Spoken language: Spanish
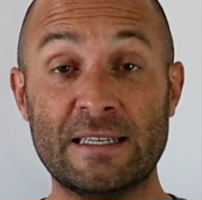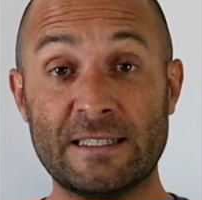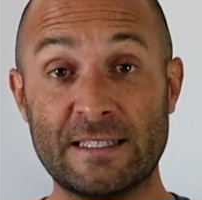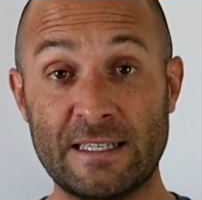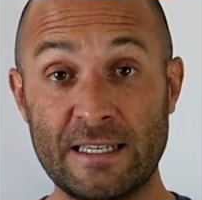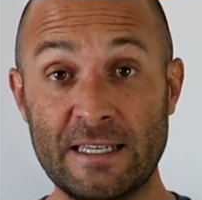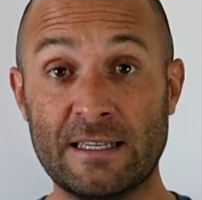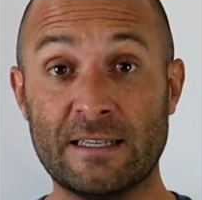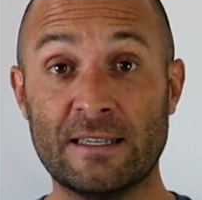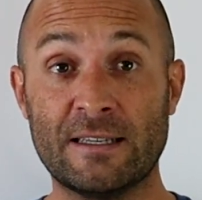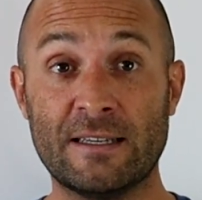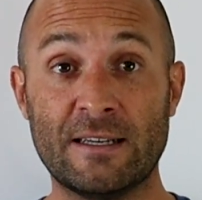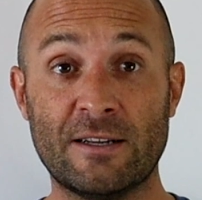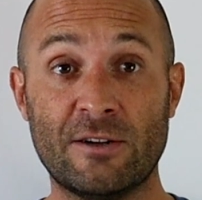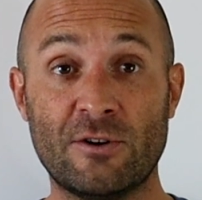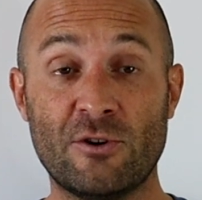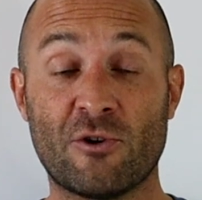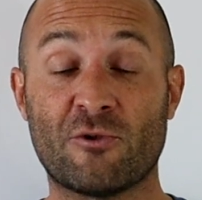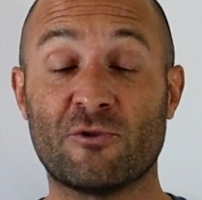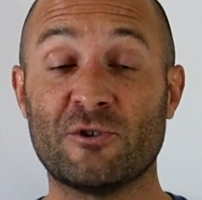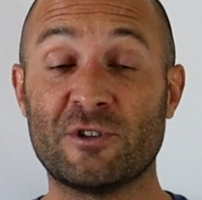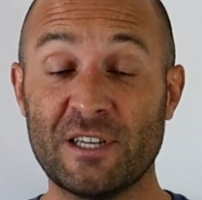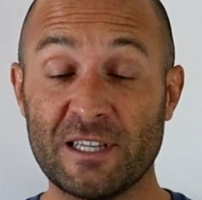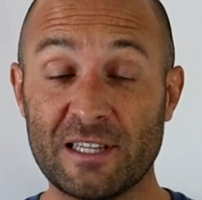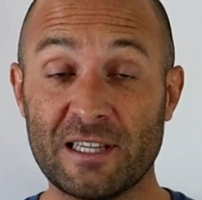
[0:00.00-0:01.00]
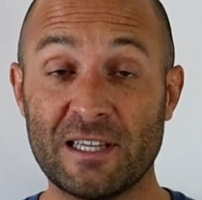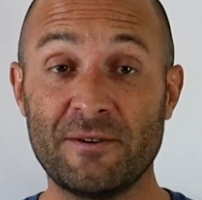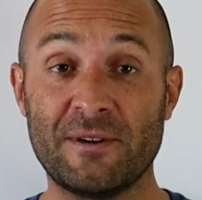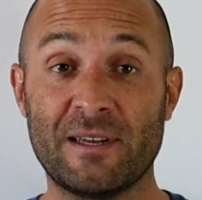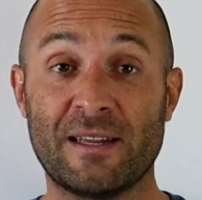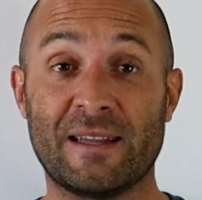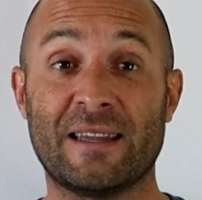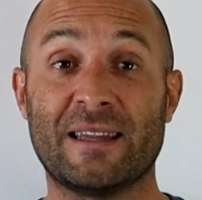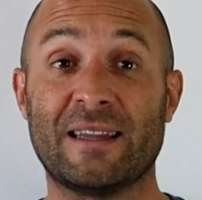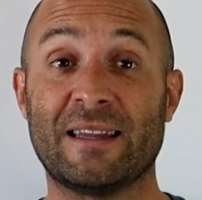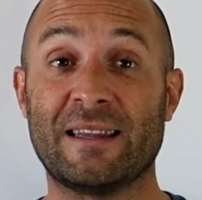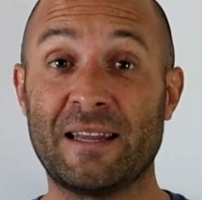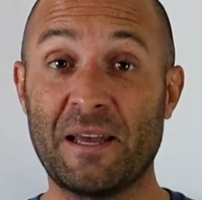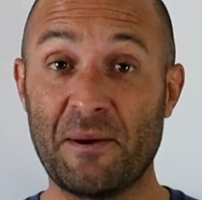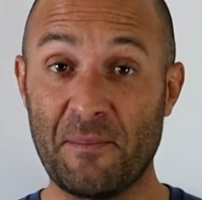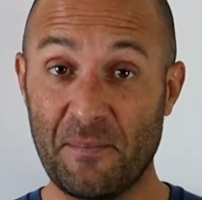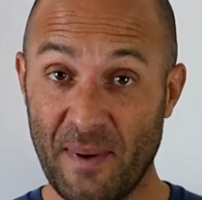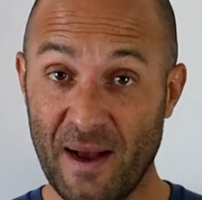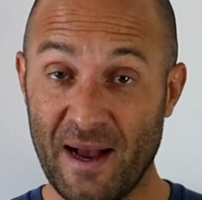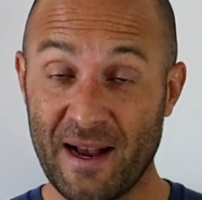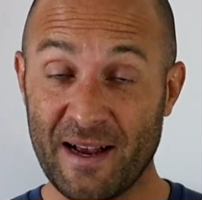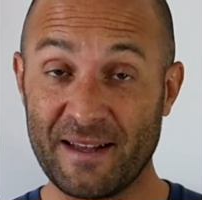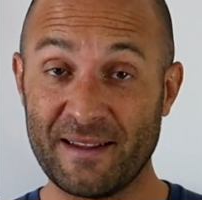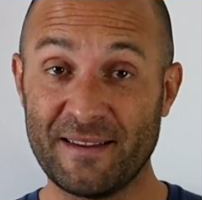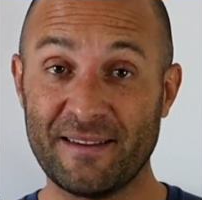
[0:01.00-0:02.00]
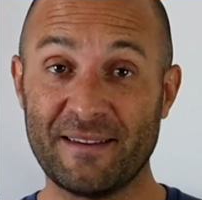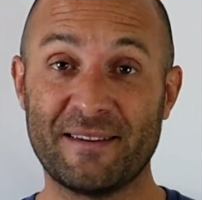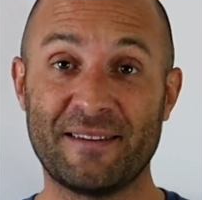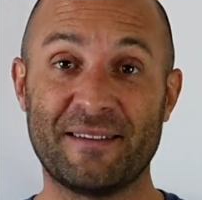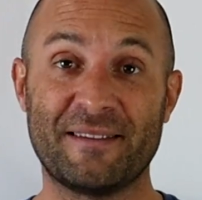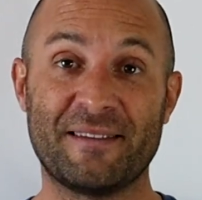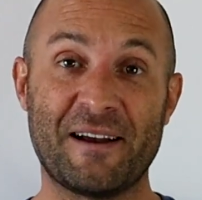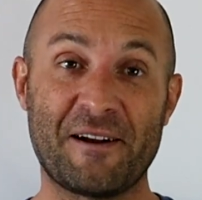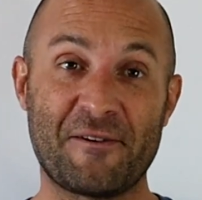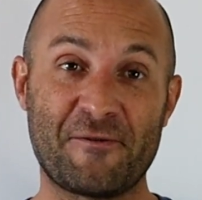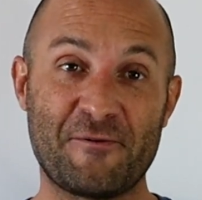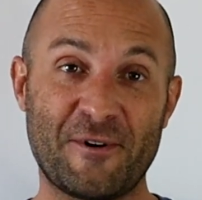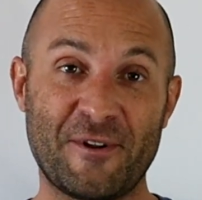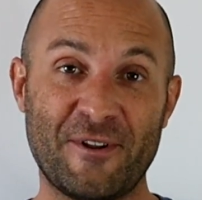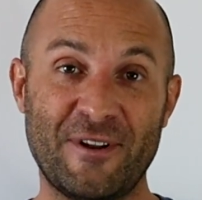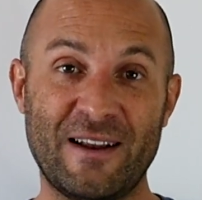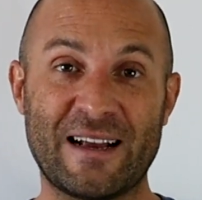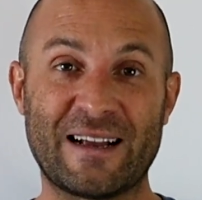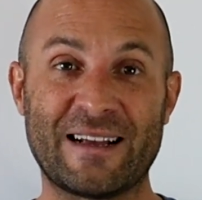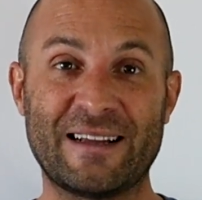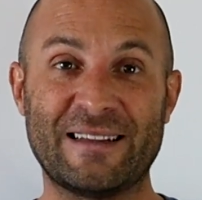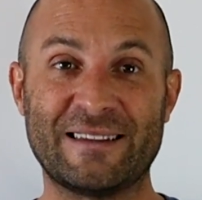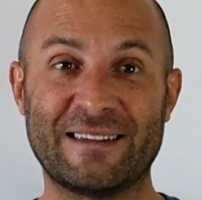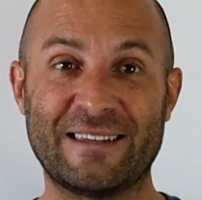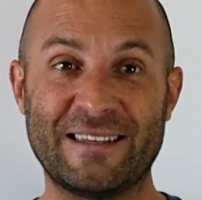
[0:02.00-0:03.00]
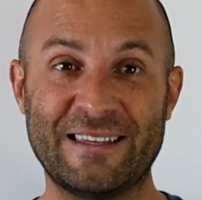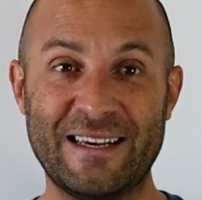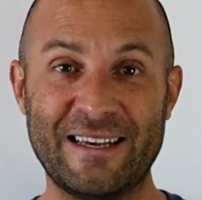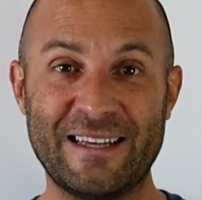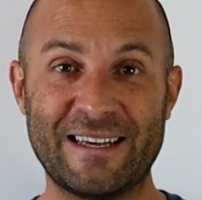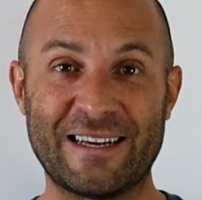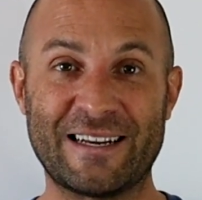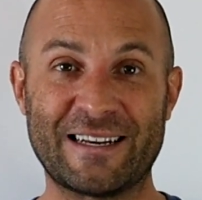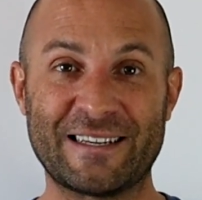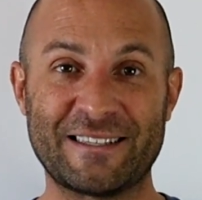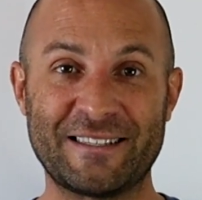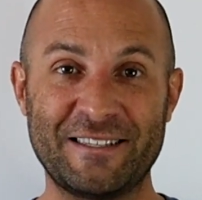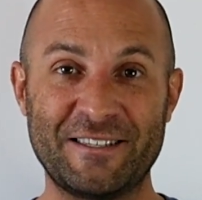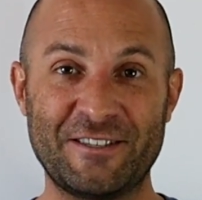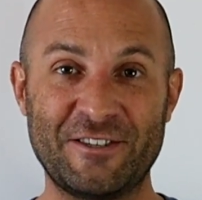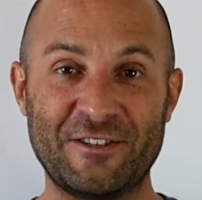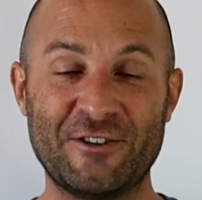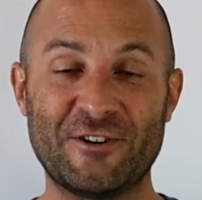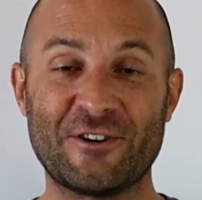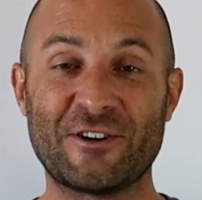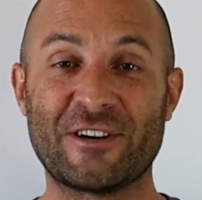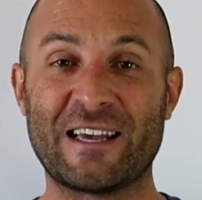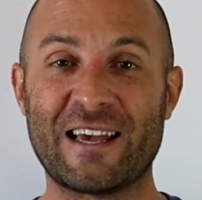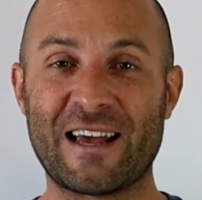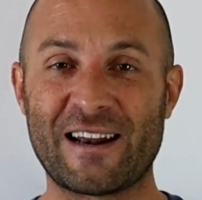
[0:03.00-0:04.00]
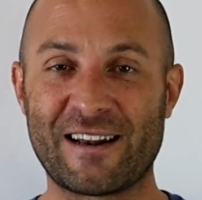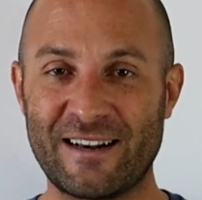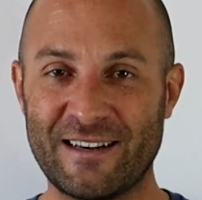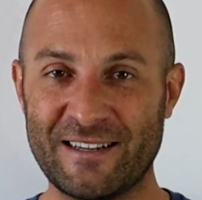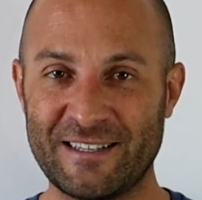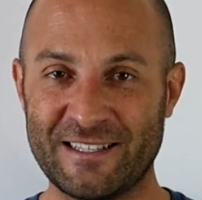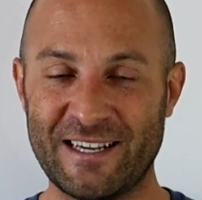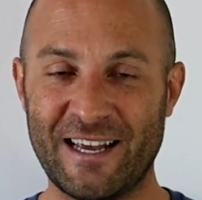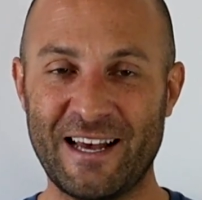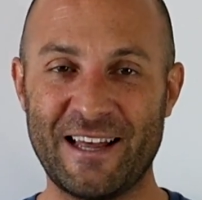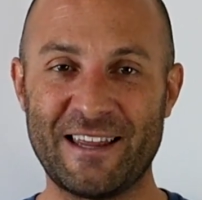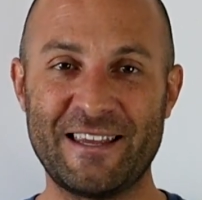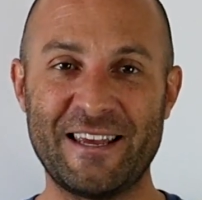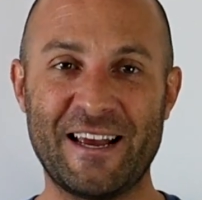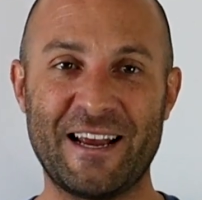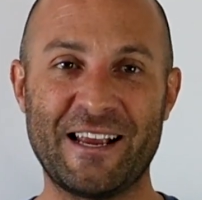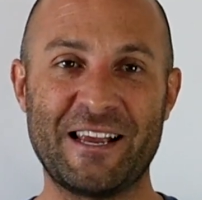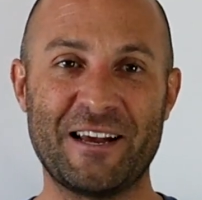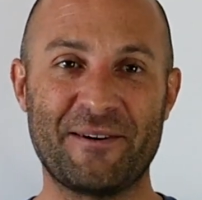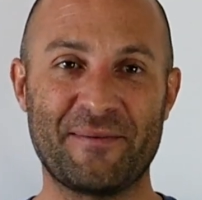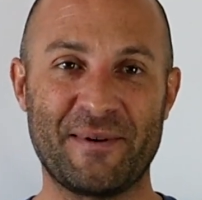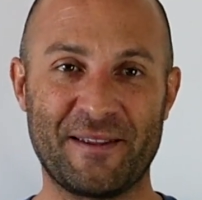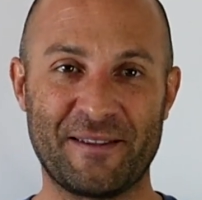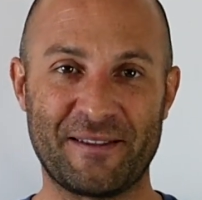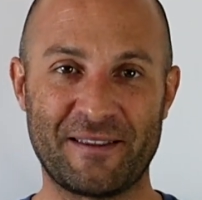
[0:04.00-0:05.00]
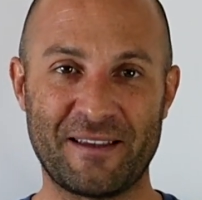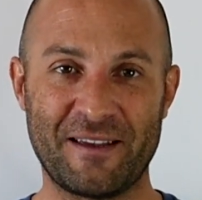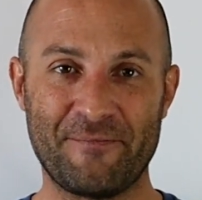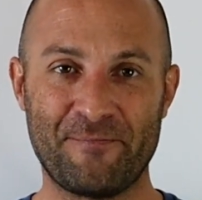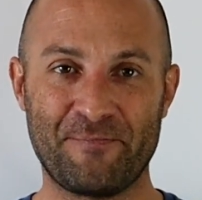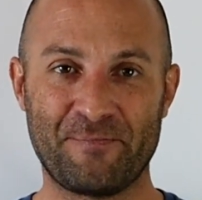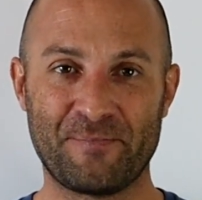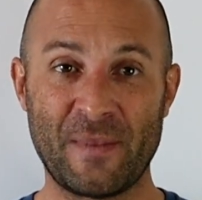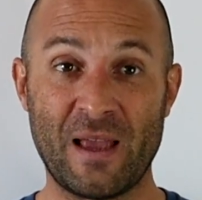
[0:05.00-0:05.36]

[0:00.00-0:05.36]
Sí, lo escuchaste bien, te pagan de acuerdo a la cantidad de ejercicio que realizas diariamente.